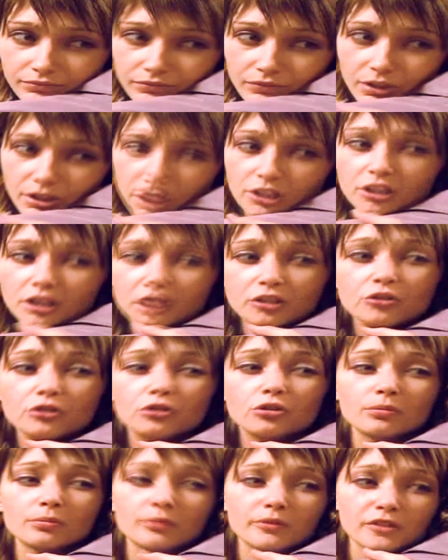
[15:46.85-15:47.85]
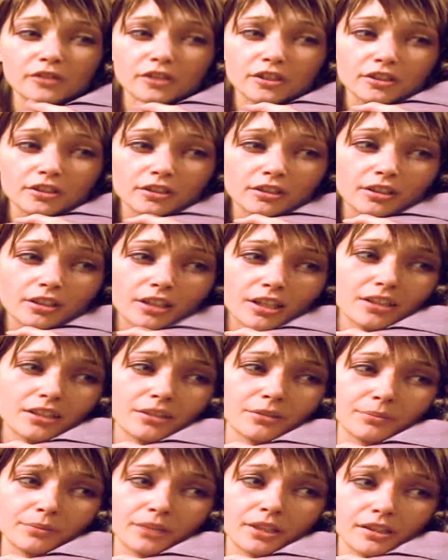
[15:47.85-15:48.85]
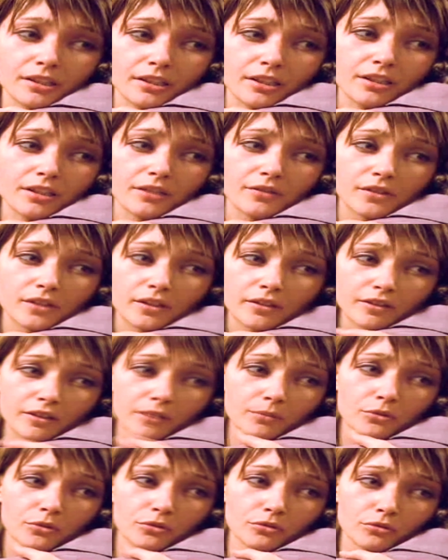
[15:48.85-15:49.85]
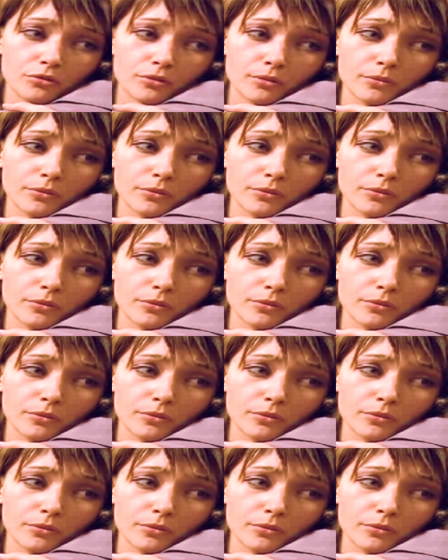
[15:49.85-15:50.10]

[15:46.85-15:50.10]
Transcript: Я не хочу, чтобы все эти тайны и подозрения вставали между нами.